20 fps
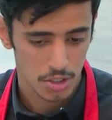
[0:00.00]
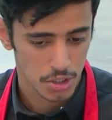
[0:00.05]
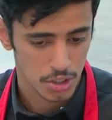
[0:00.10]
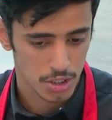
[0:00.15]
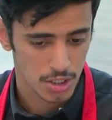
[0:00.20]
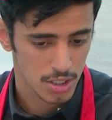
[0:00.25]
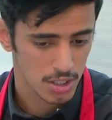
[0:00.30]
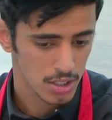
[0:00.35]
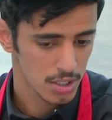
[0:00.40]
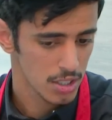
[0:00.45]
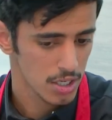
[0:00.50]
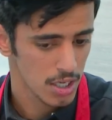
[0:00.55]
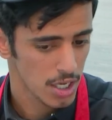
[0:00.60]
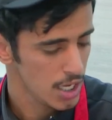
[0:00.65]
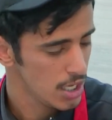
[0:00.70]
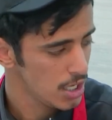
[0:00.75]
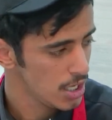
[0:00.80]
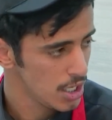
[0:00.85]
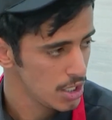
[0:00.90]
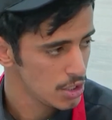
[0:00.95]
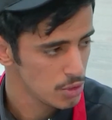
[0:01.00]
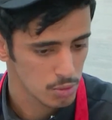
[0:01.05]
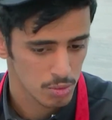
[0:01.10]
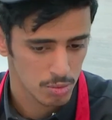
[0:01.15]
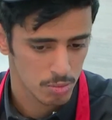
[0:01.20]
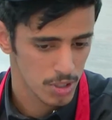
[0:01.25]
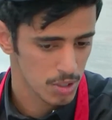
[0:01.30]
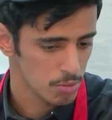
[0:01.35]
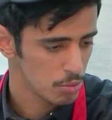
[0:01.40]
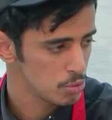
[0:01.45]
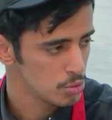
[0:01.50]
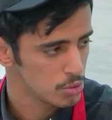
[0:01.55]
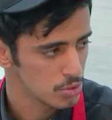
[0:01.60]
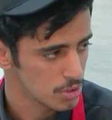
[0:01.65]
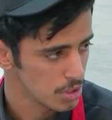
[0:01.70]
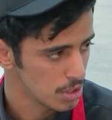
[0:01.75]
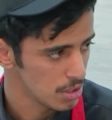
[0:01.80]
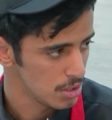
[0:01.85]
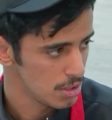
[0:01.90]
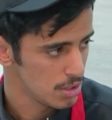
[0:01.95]
اني حي وبلا
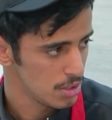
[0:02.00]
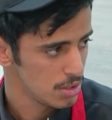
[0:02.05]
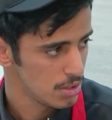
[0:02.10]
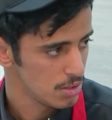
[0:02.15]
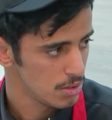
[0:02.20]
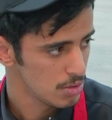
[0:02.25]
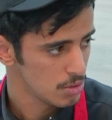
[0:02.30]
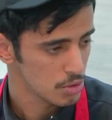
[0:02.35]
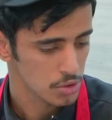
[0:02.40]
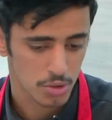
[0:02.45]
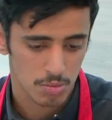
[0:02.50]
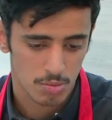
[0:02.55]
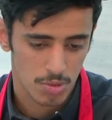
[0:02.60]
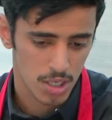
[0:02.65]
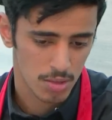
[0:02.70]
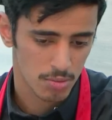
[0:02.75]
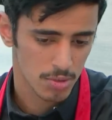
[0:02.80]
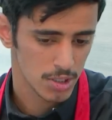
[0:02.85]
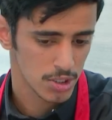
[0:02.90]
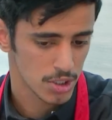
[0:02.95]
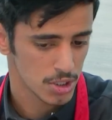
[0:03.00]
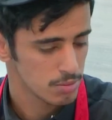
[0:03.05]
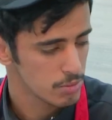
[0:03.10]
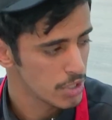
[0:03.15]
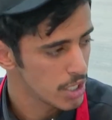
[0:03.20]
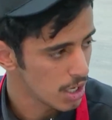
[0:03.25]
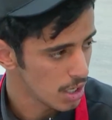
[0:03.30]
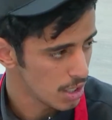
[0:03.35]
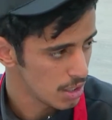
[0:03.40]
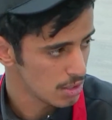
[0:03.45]
موجوده اقسم بالله ما ينشد منها